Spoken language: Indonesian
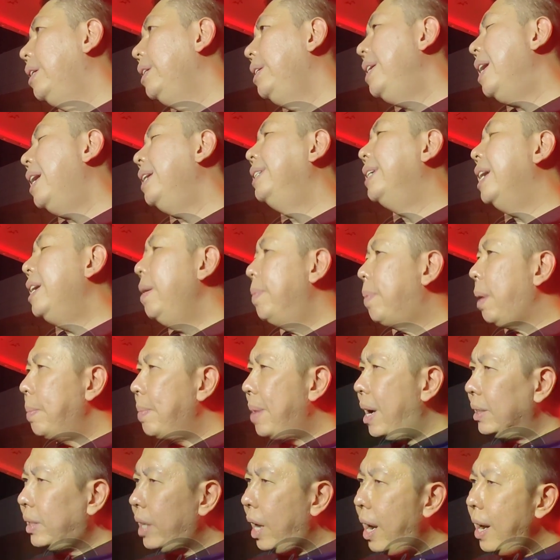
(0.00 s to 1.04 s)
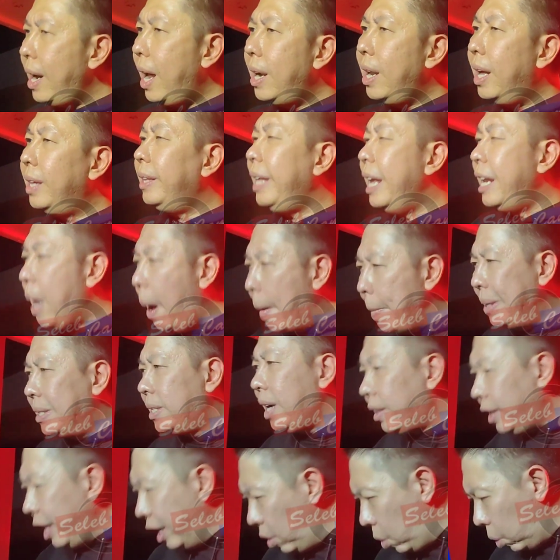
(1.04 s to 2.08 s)
yang jadi permasalahan ada tidak
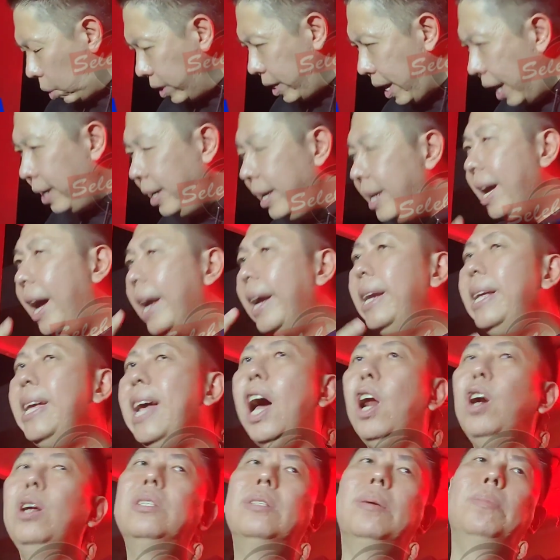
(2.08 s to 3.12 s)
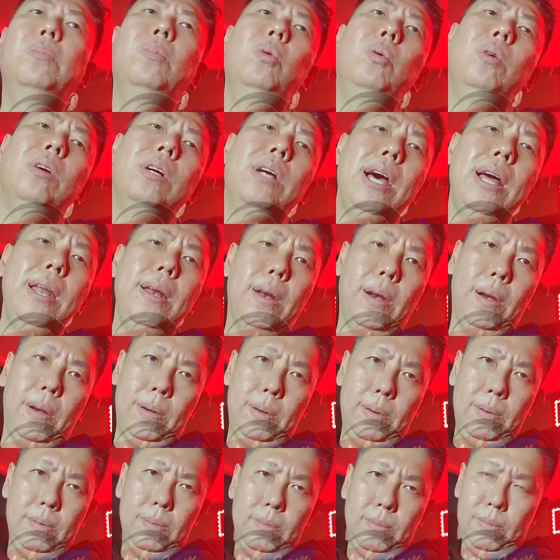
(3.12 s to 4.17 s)
bisa tidurnya dia ini yang harus disembuhkan
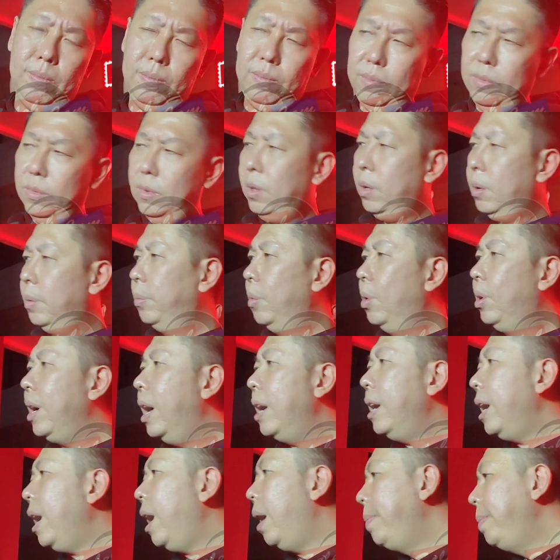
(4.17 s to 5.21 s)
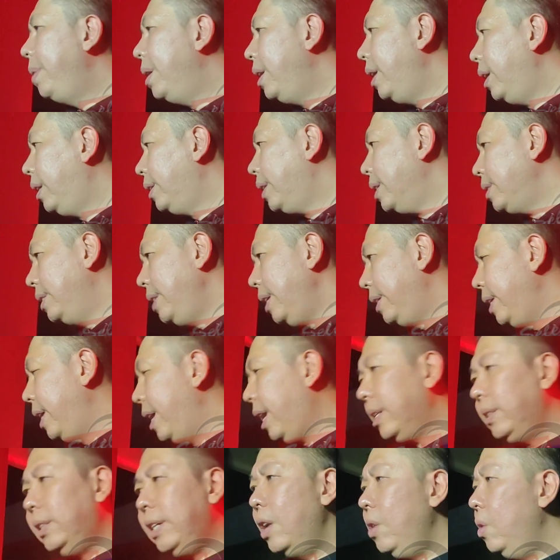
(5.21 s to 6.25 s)
bukan rehabilitas dia
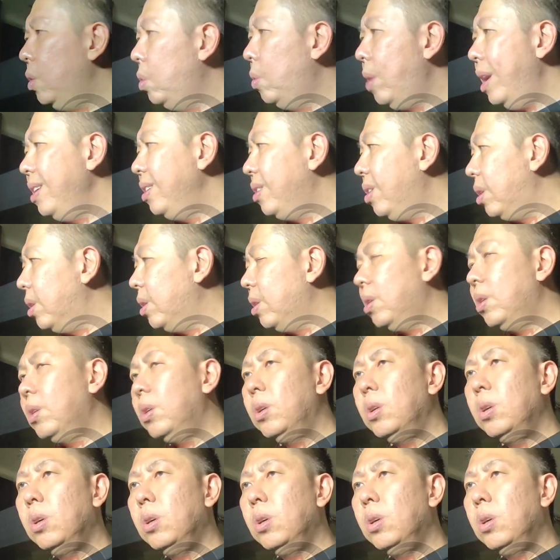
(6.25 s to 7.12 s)
tidak kecanduan kok